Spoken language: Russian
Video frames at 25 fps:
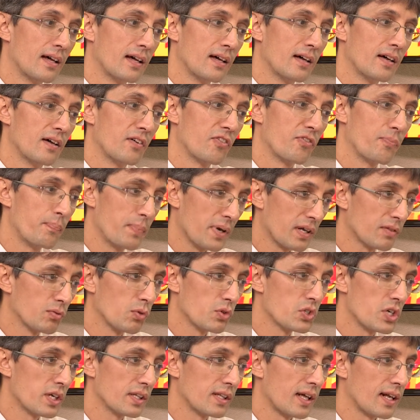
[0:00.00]
в первую
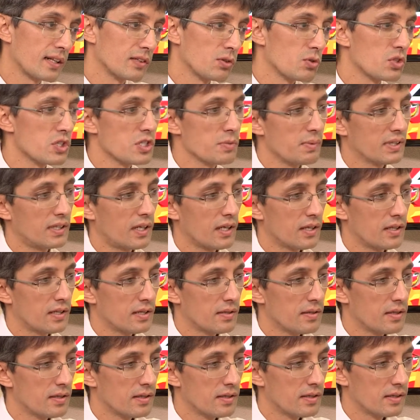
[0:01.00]
очередь, наверное, нужно смотреть
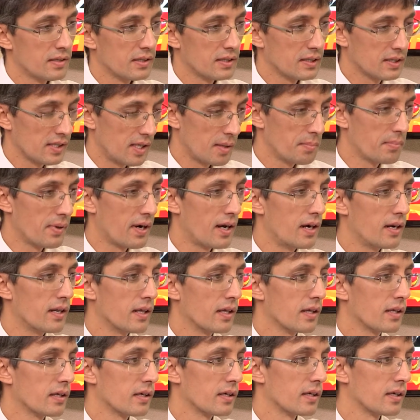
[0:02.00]

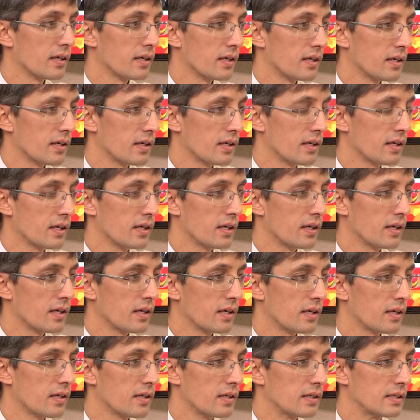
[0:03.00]
глобальный, э,
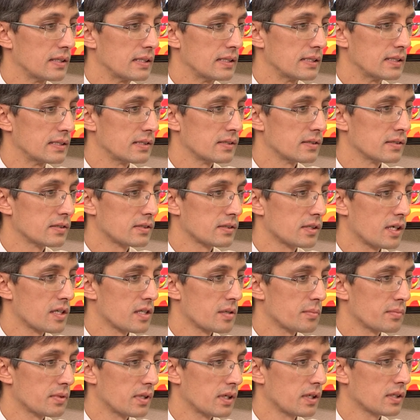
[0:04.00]
и,
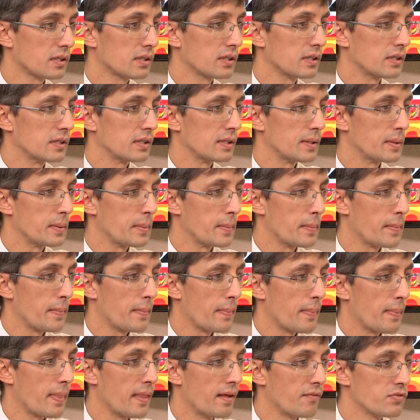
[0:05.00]
скажем так,
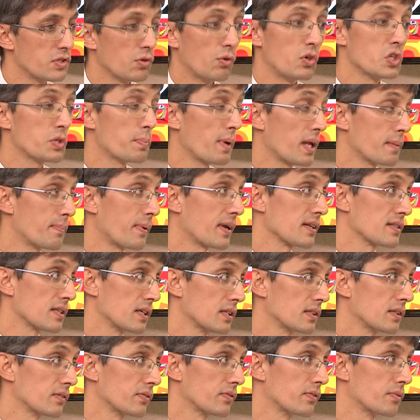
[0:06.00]
эм, всего лишь
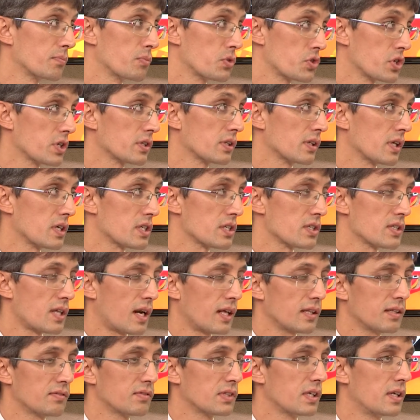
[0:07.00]
5% бюджета нашей
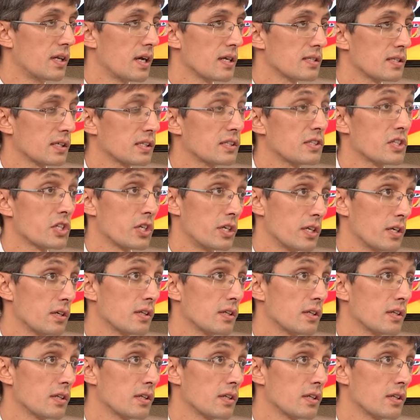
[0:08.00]
страны выделяется, к сожалению, на